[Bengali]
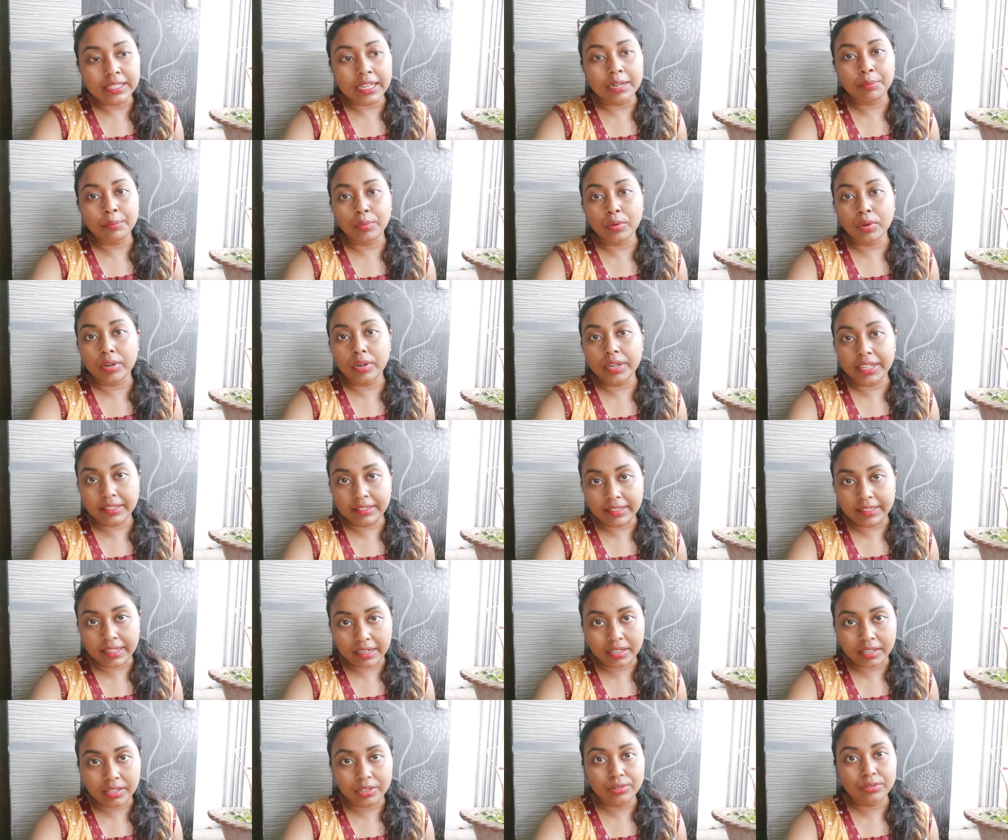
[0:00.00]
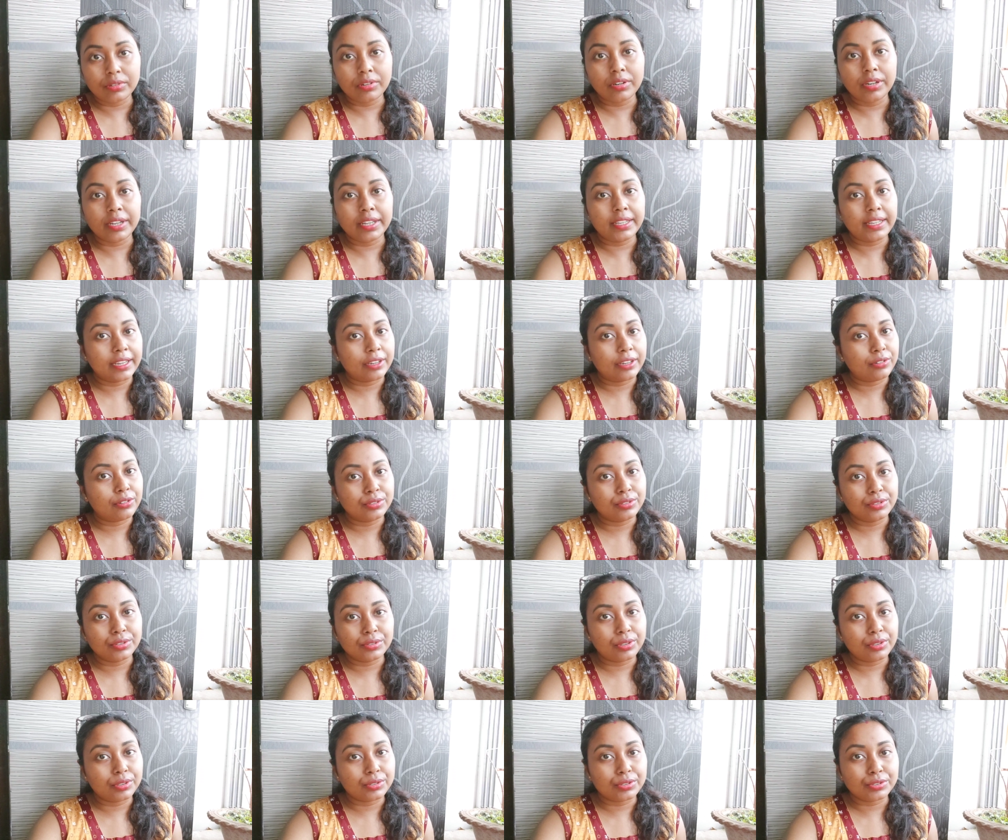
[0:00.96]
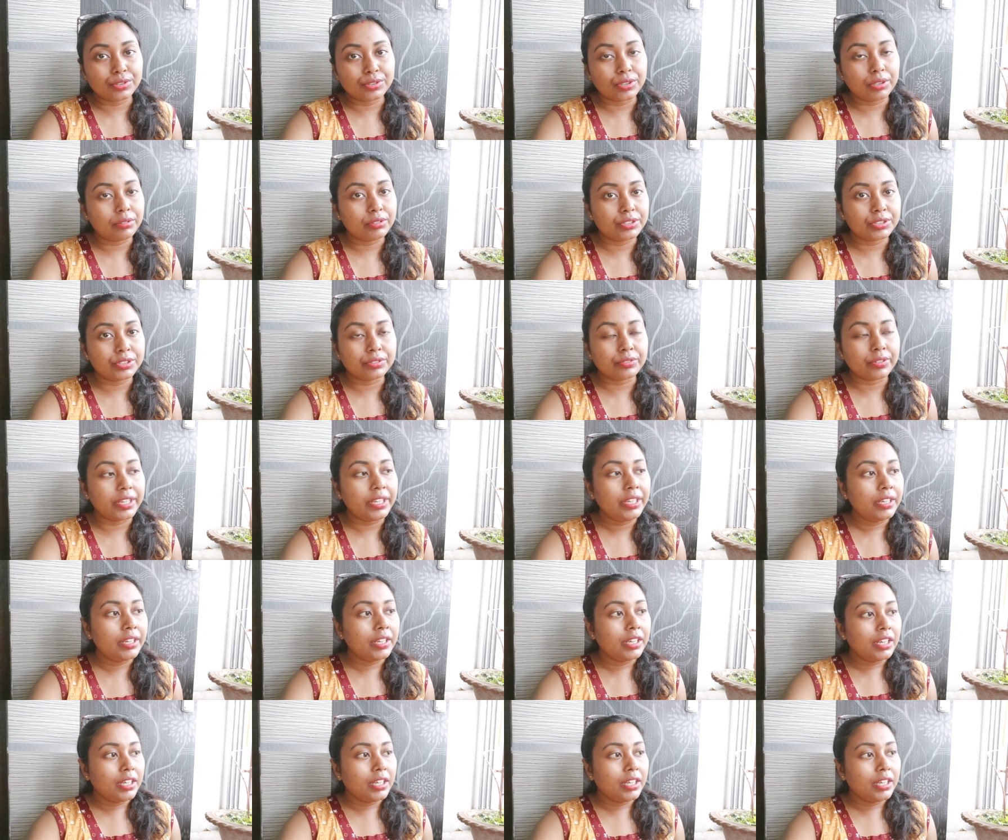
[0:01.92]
তারপরে দেখানো হয় এখন তো অত সহজ নয়